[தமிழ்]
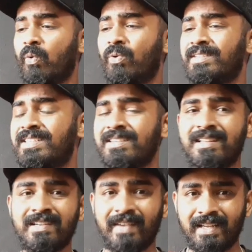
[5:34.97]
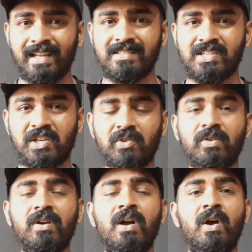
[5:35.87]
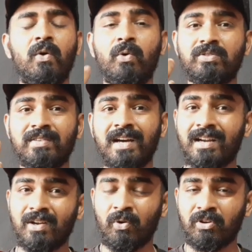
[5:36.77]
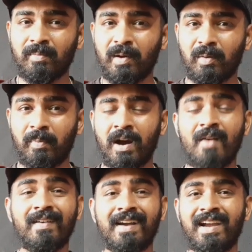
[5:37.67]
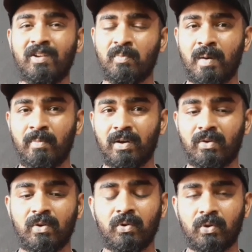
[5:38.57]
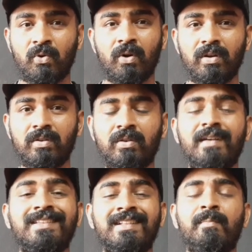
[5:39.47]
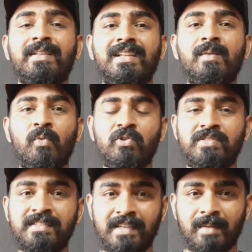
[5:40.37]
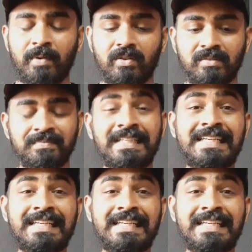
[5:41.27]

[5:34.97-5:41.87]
ஒரு சின்னதாக விளக்கு எரிஞ்சுட்டுருக்கும் ஒருத்தன் கருணை மாதிரி இருப்பான் அவன் கையில் ஒரு பொம்மை இருக்கும் ஒரு கோலம் இருக்கும் இதுதான் பார்த்தீங்கன்னா மோஸ்ட்லி செட்டப்பாக இருக்கும்